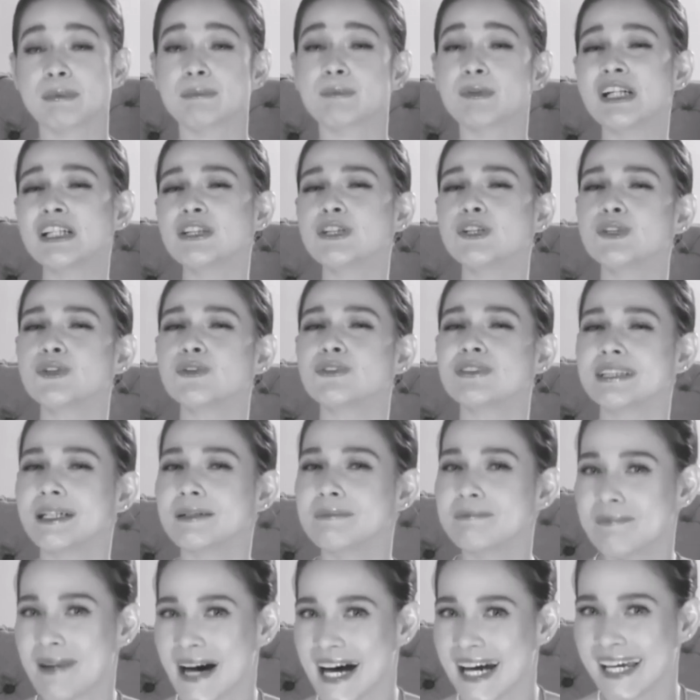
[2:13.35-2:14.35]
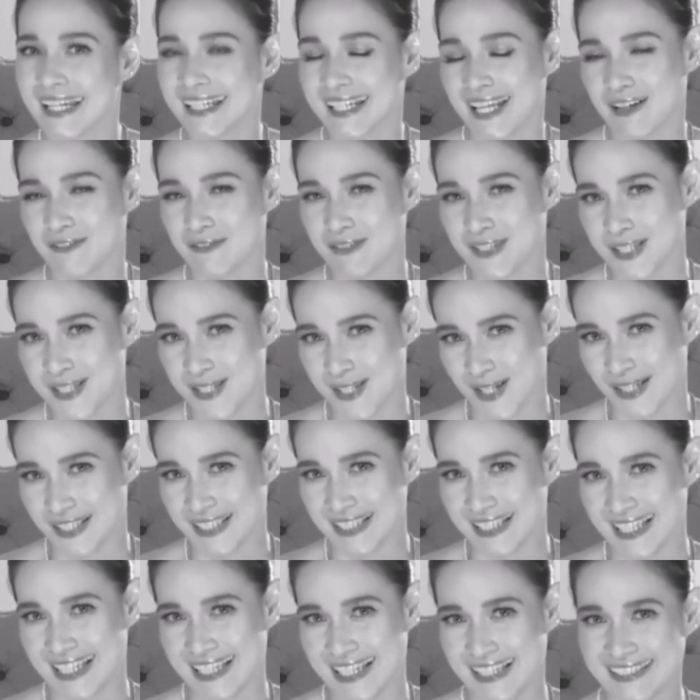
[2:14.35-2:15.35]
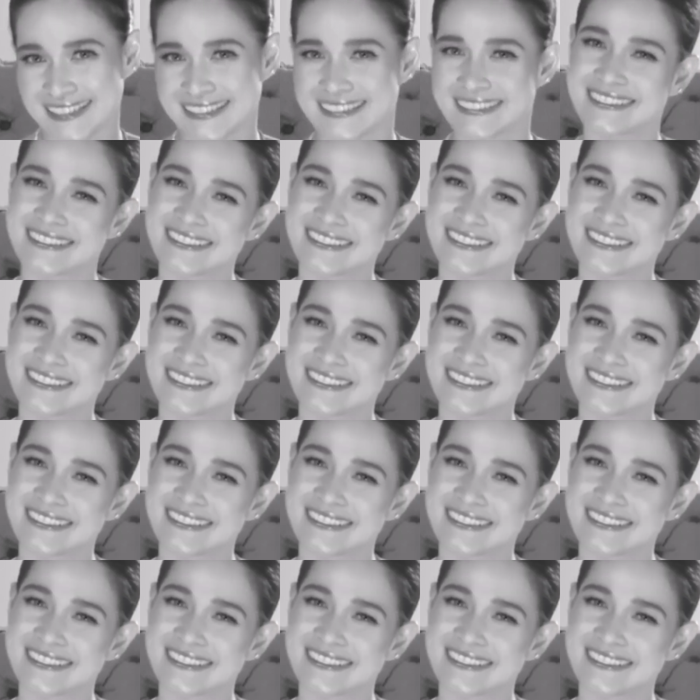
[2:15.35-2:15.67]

ang magiging adventure ni Bea